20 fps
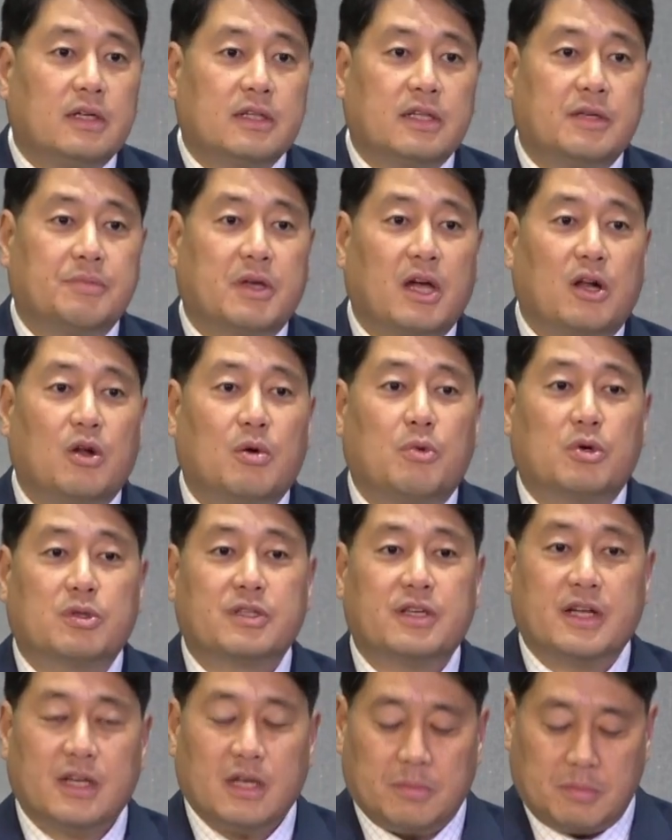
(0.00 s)
팀켈러
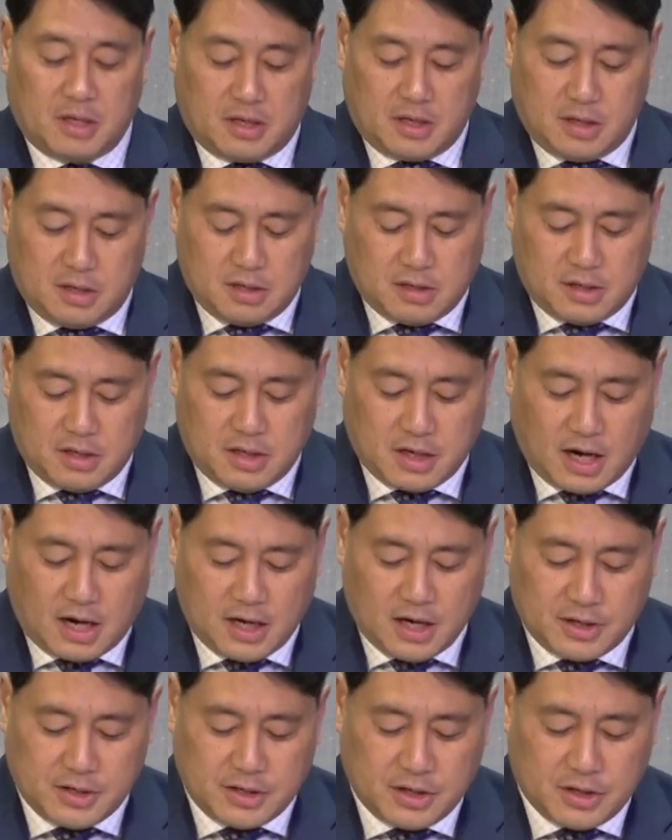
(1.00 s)
목사님이 이
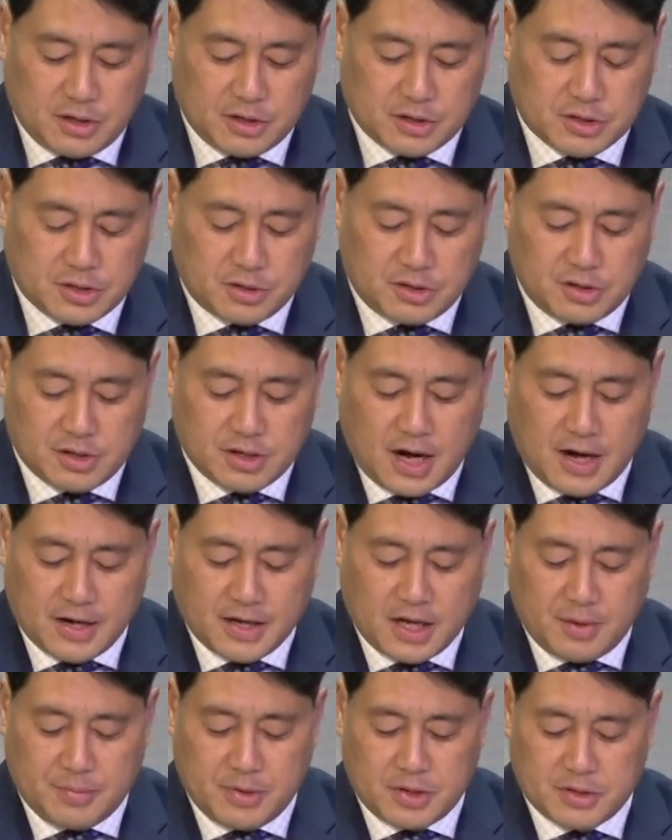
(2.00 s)
갈라디아서를
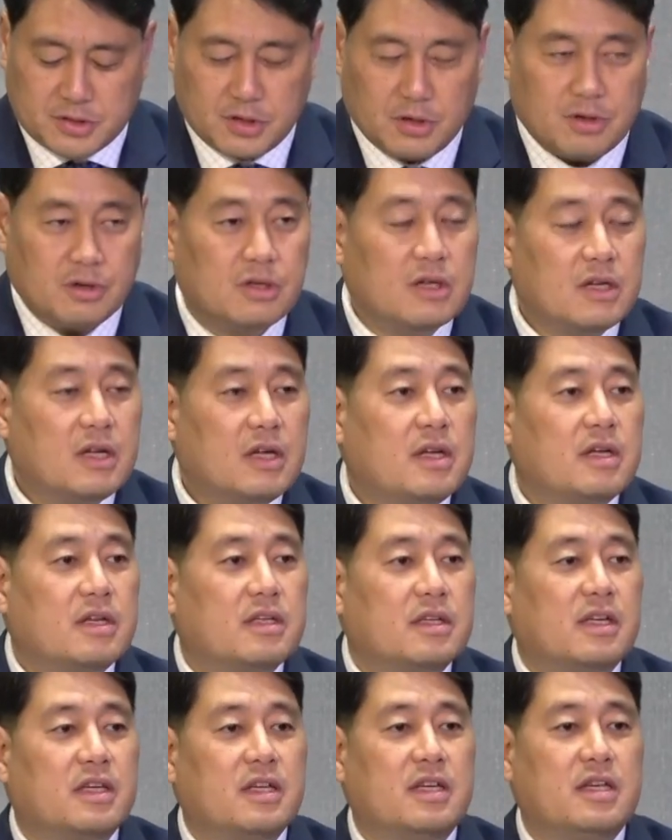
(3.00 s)
강의하면서
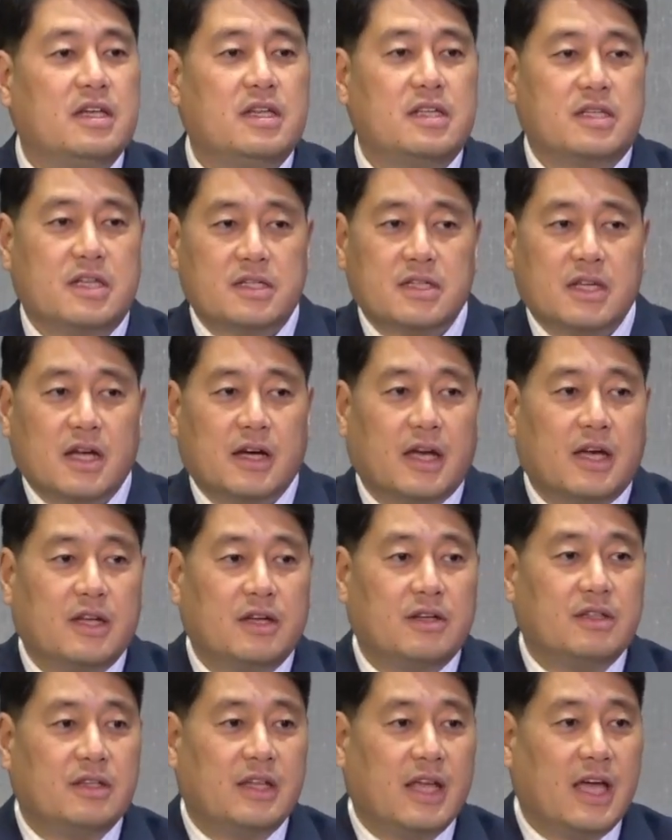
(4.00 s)
이
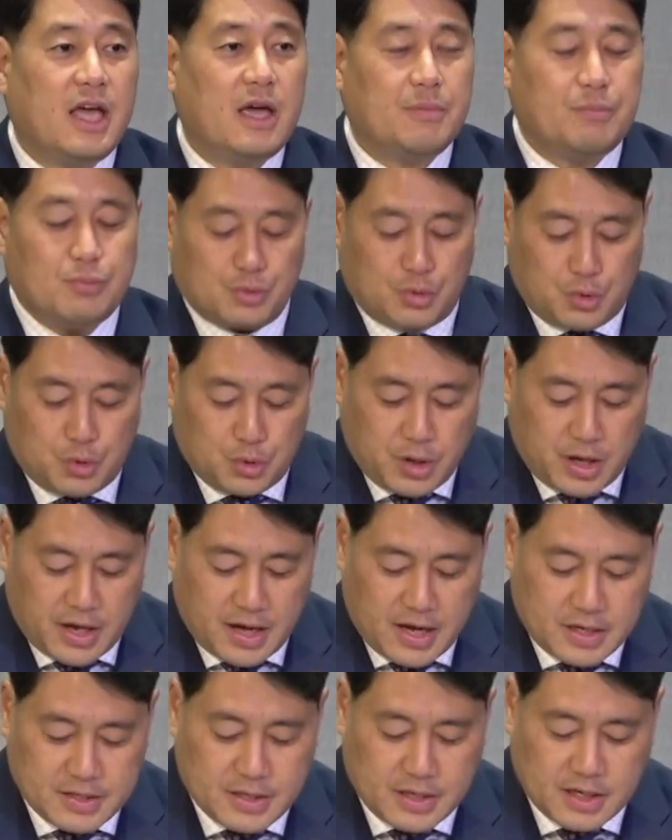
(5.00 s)
세상에는 네
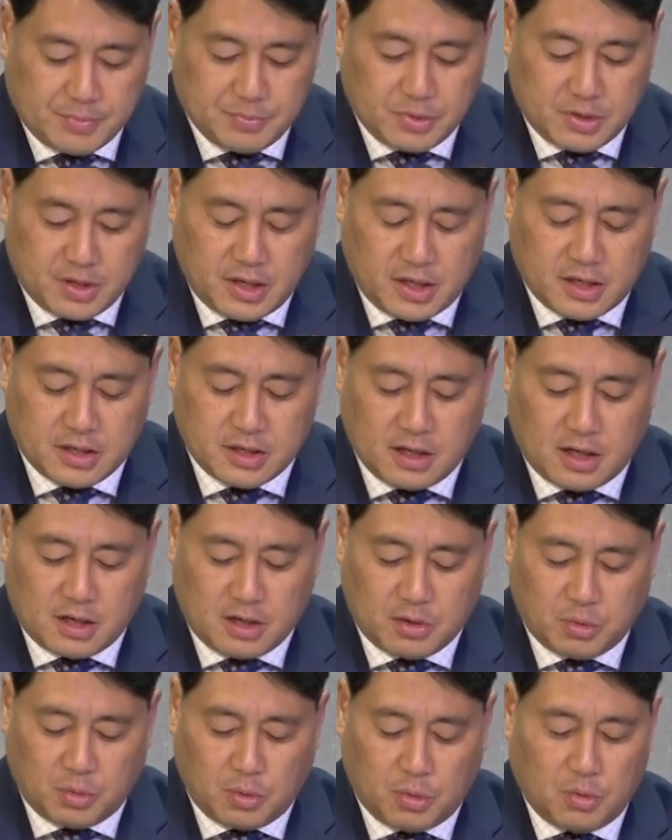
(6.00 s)
부류의 사람들이
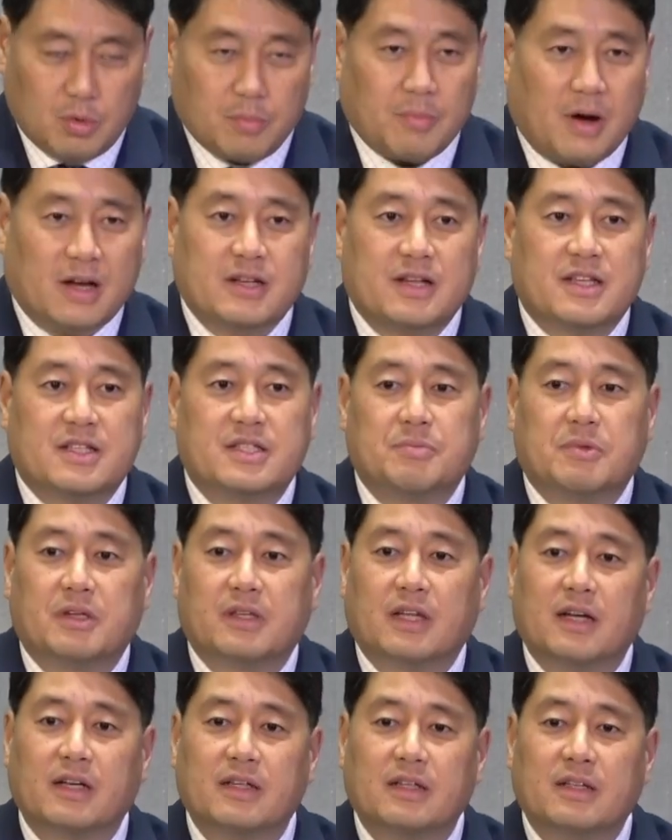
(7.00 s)
있다고 말을
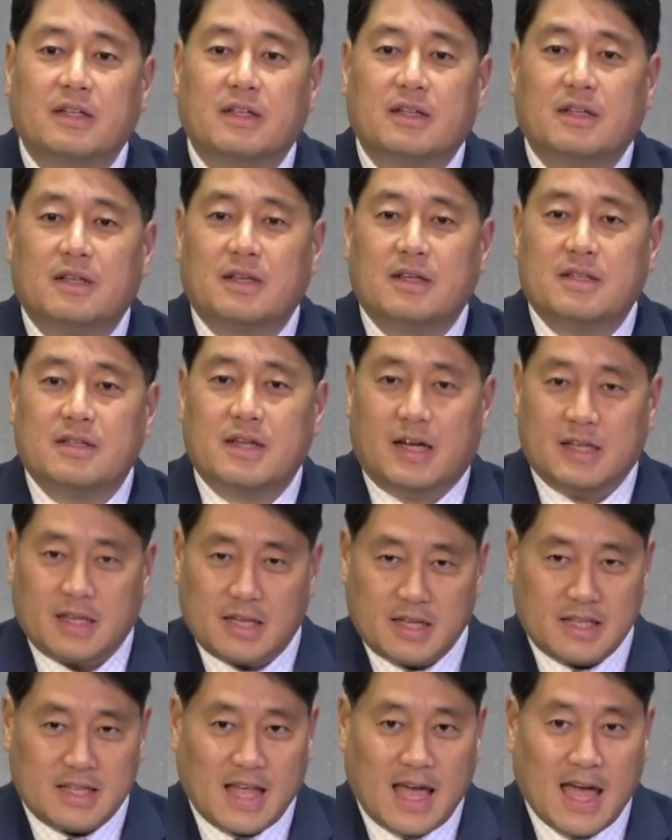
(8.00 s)
했습니다. 자
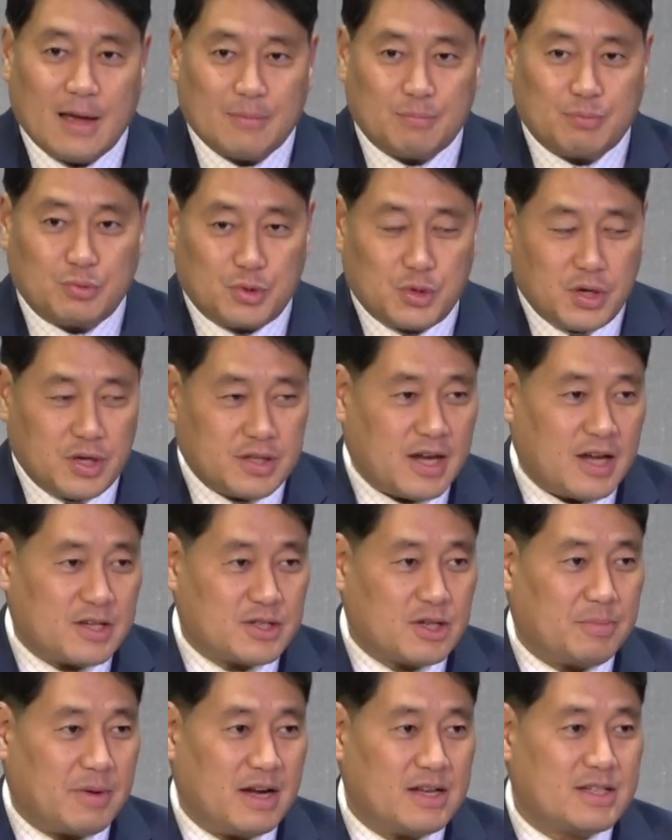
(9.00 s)
이제 이네 부류에
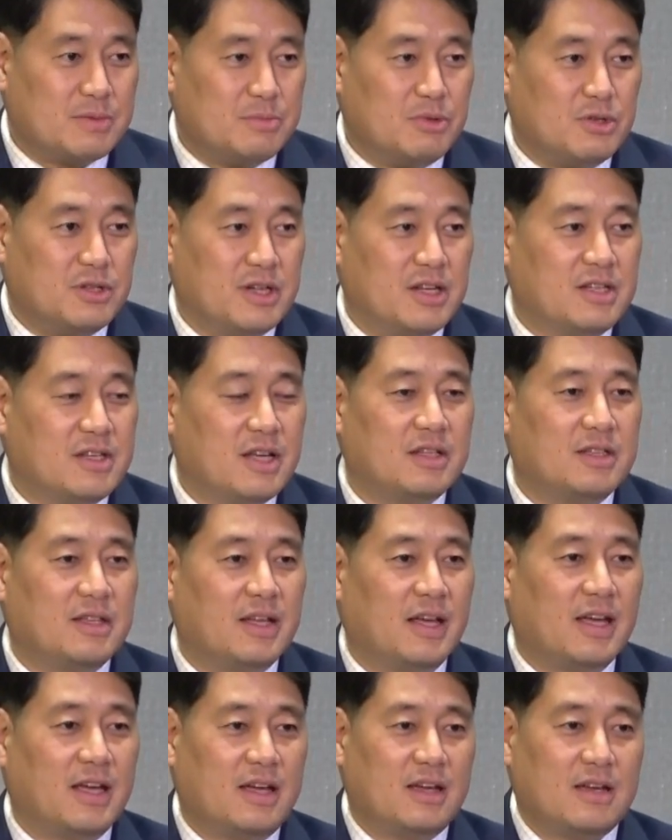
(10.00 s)
대해서 말씀을 드릴
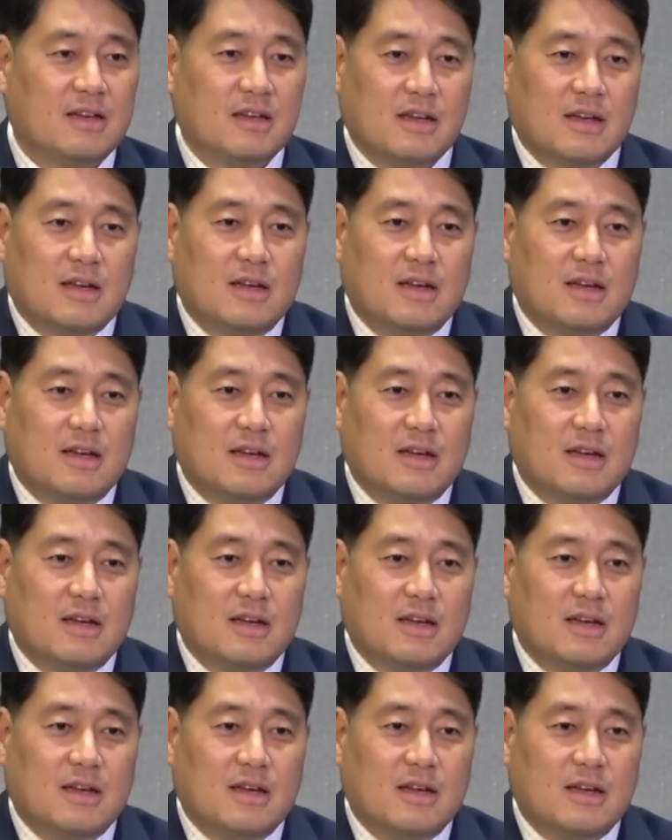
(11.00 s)
텐데